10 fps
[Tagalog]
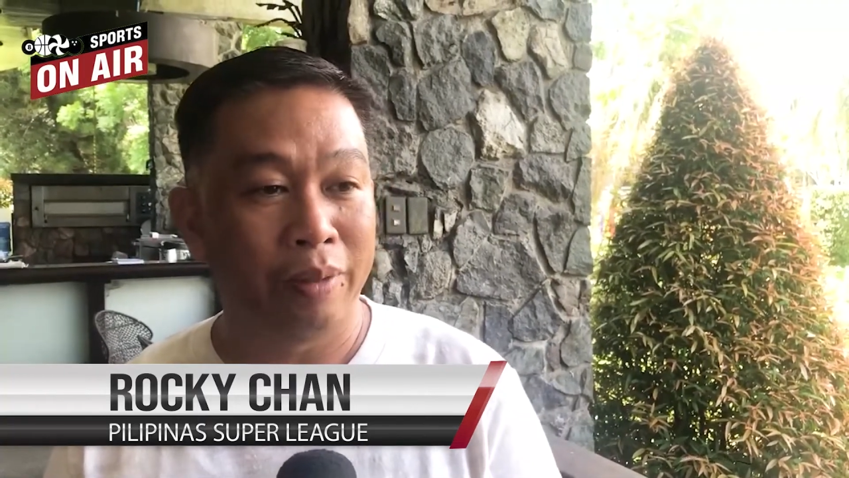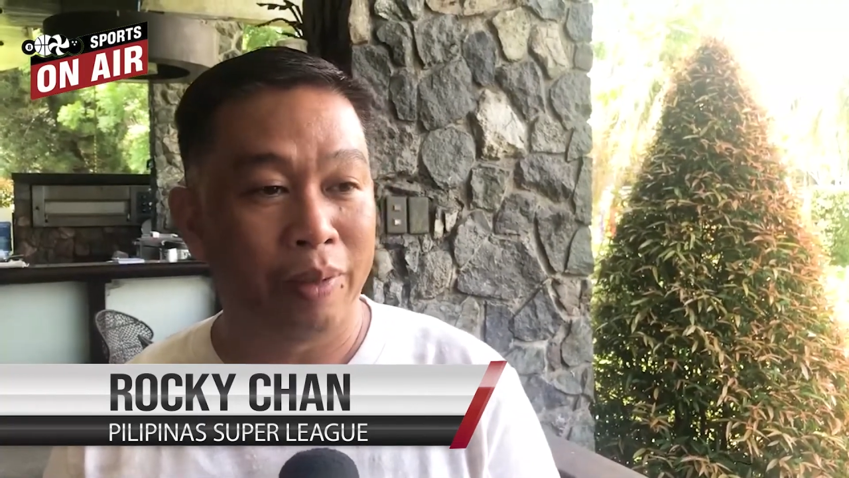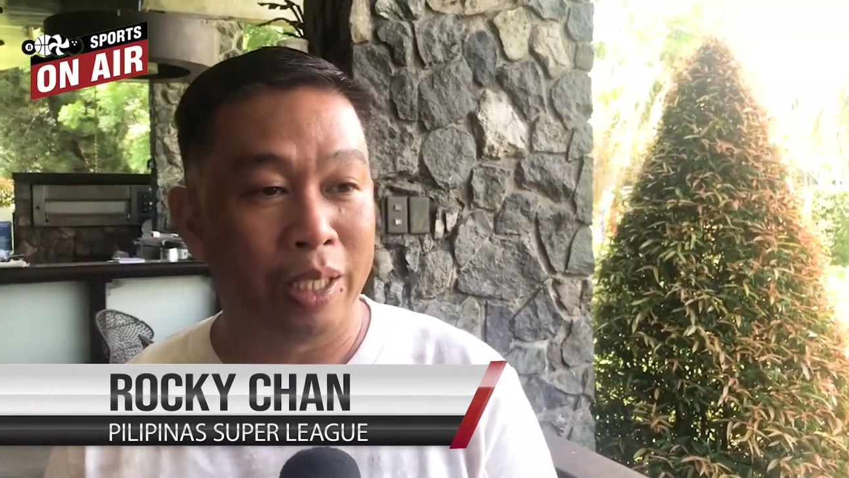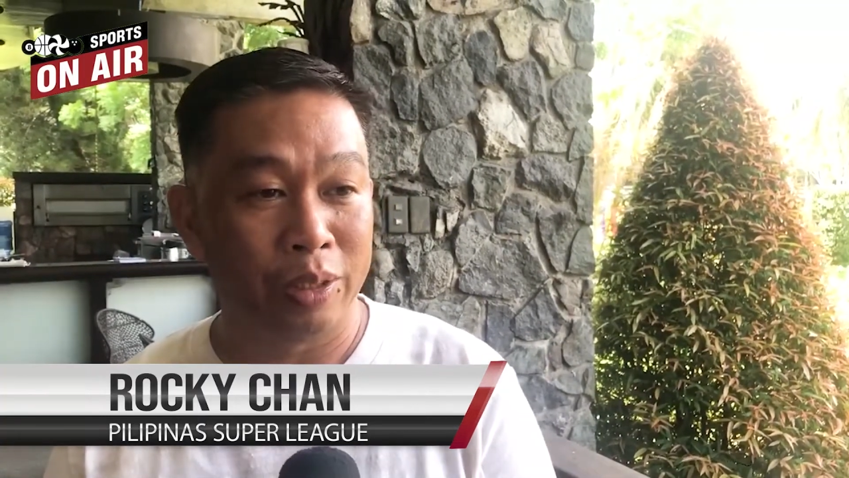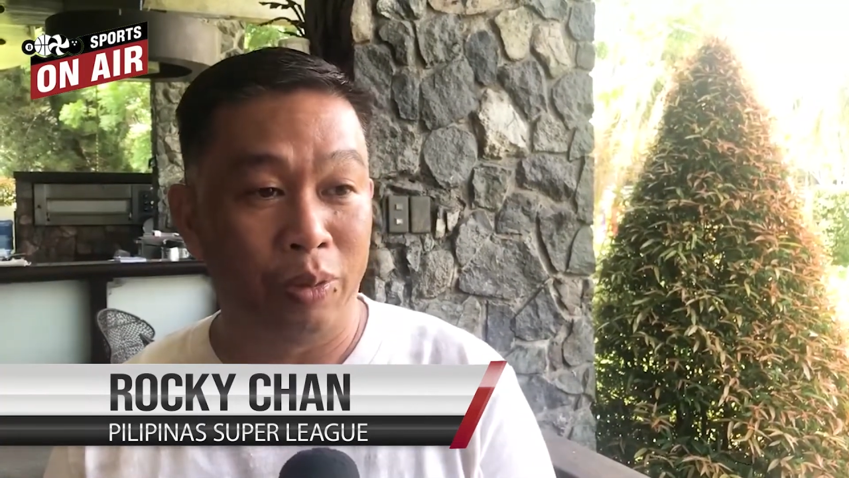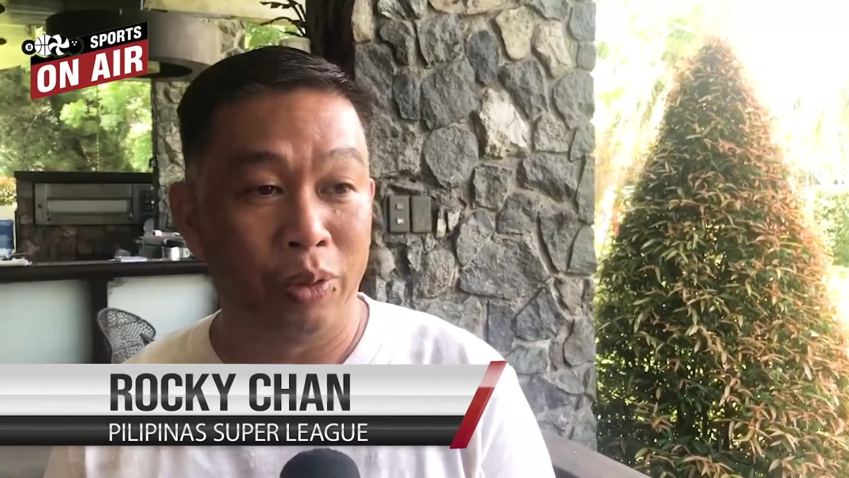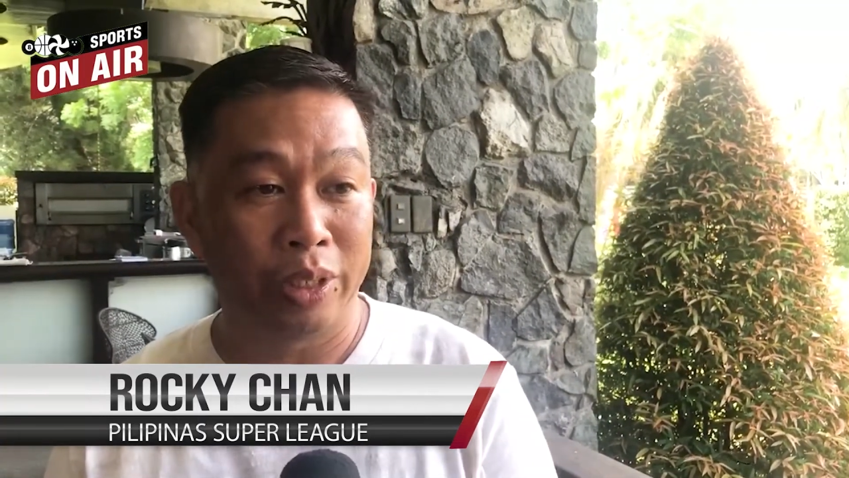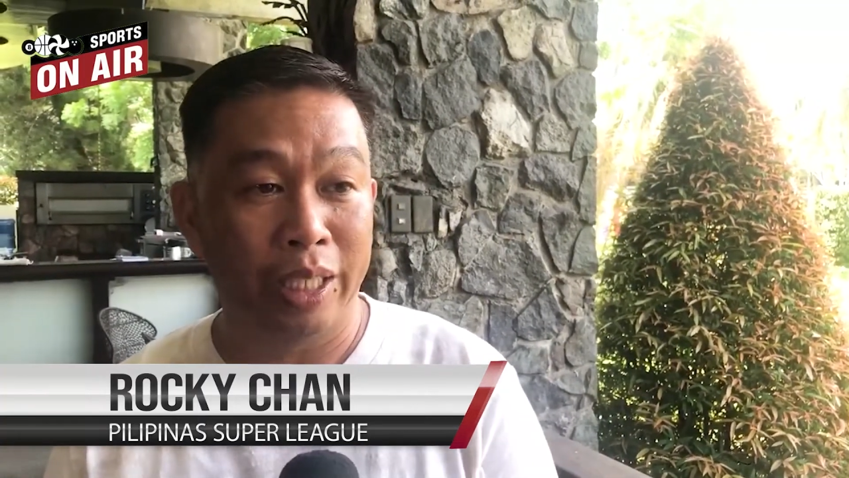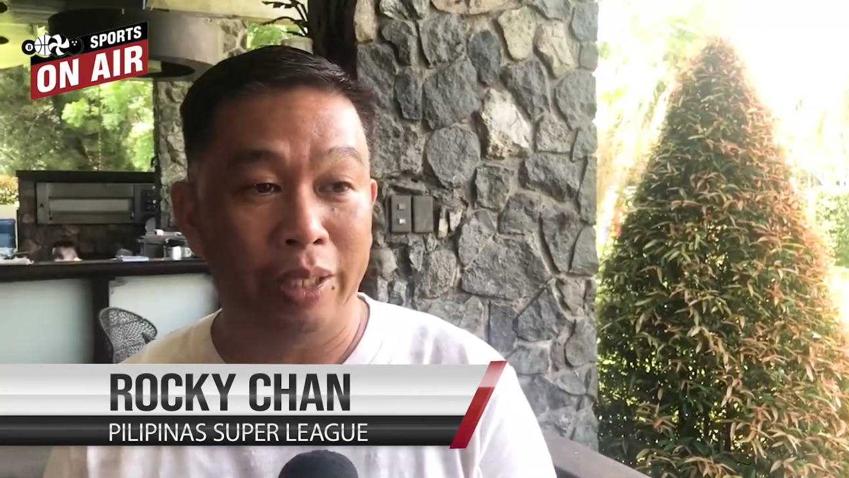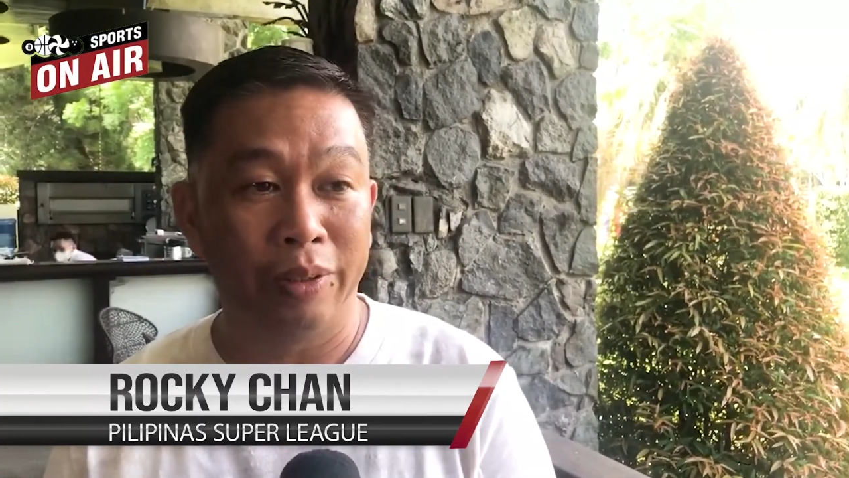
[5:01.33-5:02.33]
ng mga schools
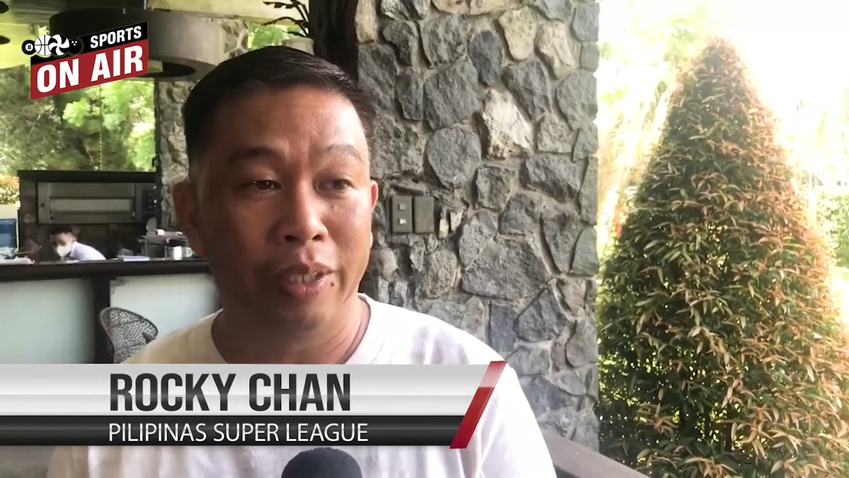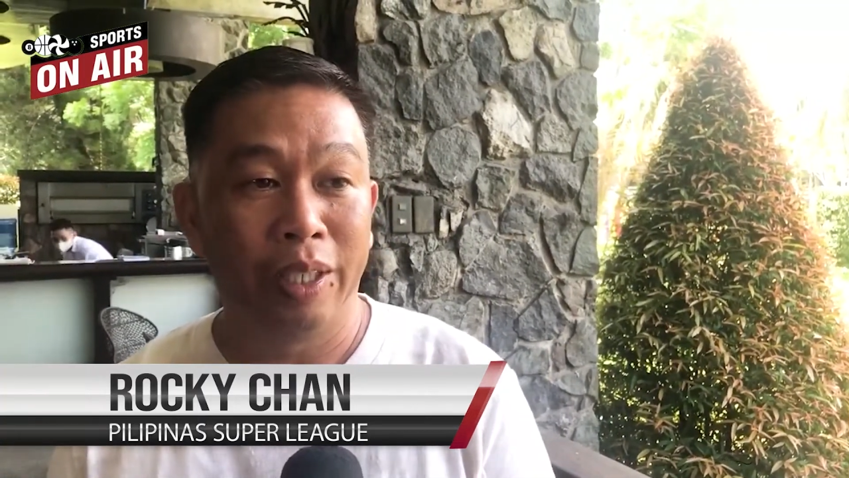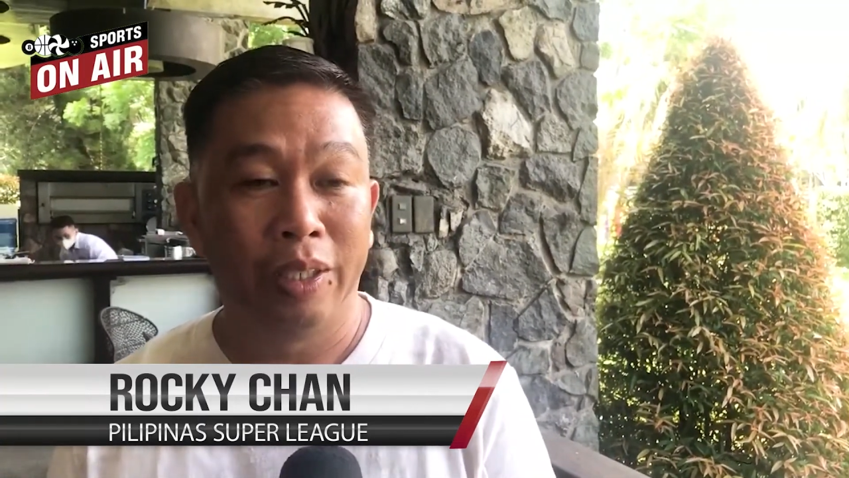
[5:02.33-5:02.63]
ngayon